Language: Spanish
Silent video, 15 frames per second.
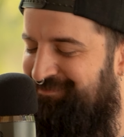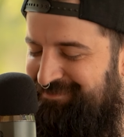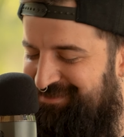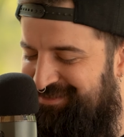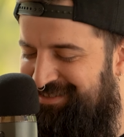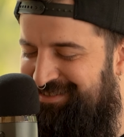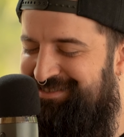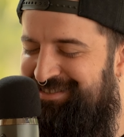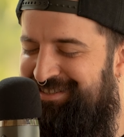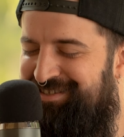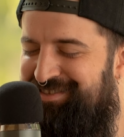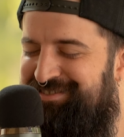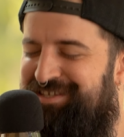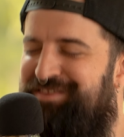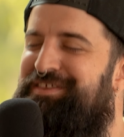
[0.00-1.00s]

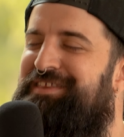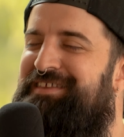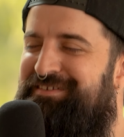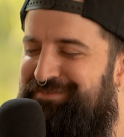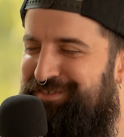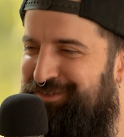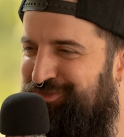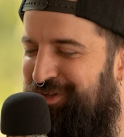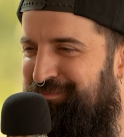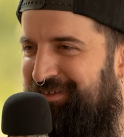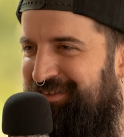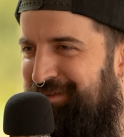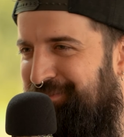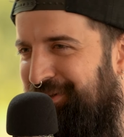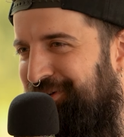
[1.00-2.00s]
sin, citar
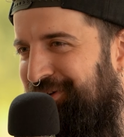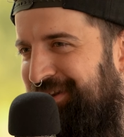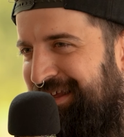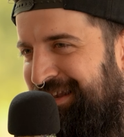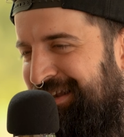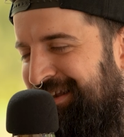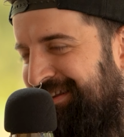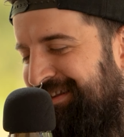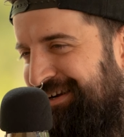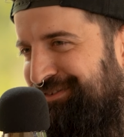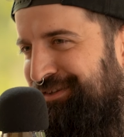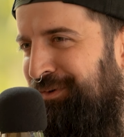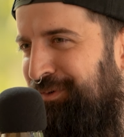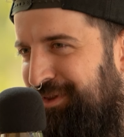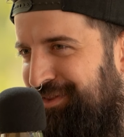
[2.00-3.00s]
textualmente, pero el,
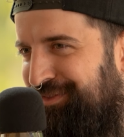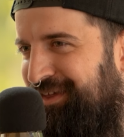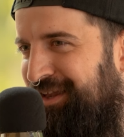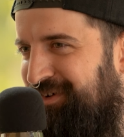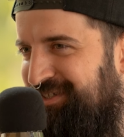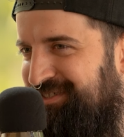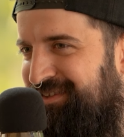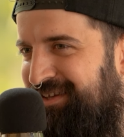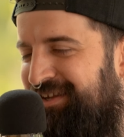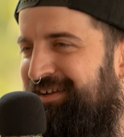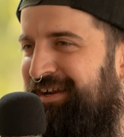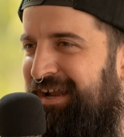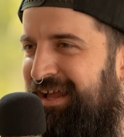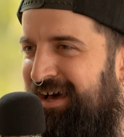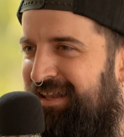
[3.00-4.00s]
artículo decía algo así de
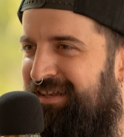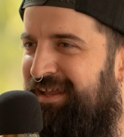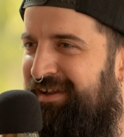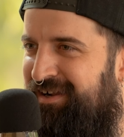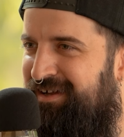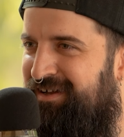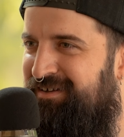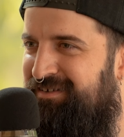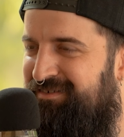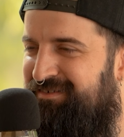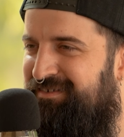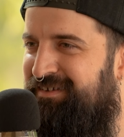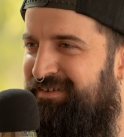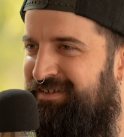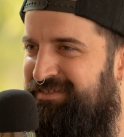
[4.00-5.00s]
relajar la raja,
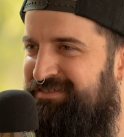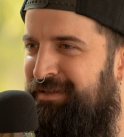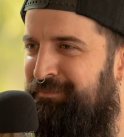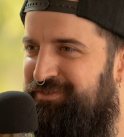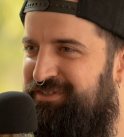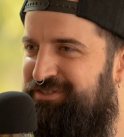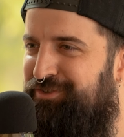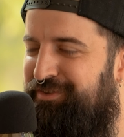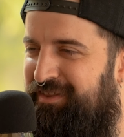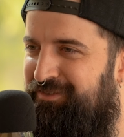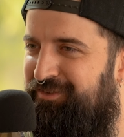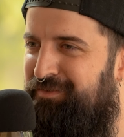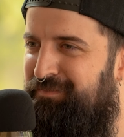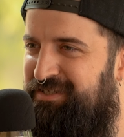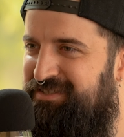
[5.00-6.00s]
que estamos
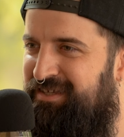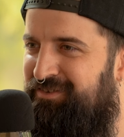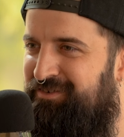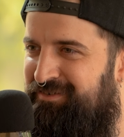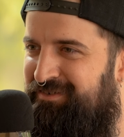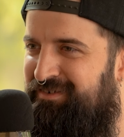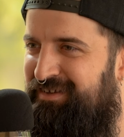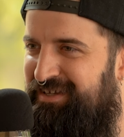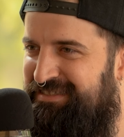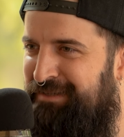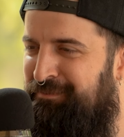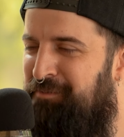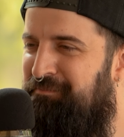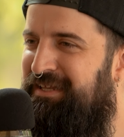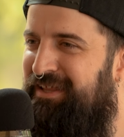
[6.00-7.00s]
destrozando demasiado,
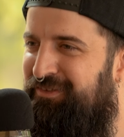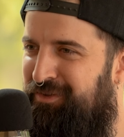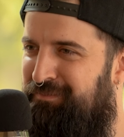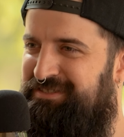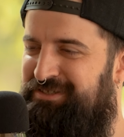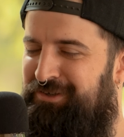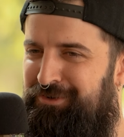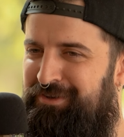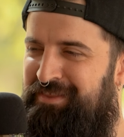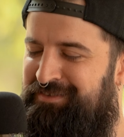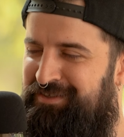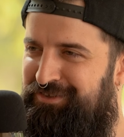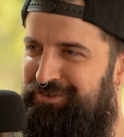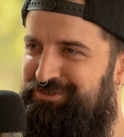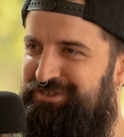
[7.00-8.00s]
estamos mirando demasiado los
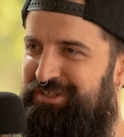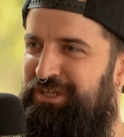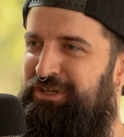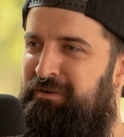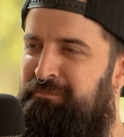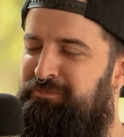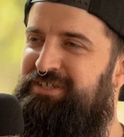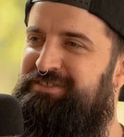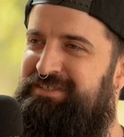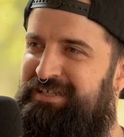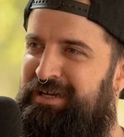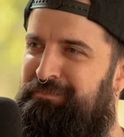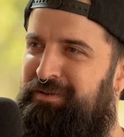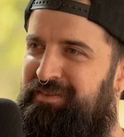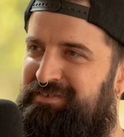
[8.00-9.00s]
ladrillos y no vamos a ser
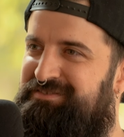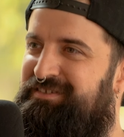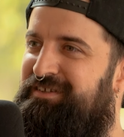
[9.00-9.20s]
capaces de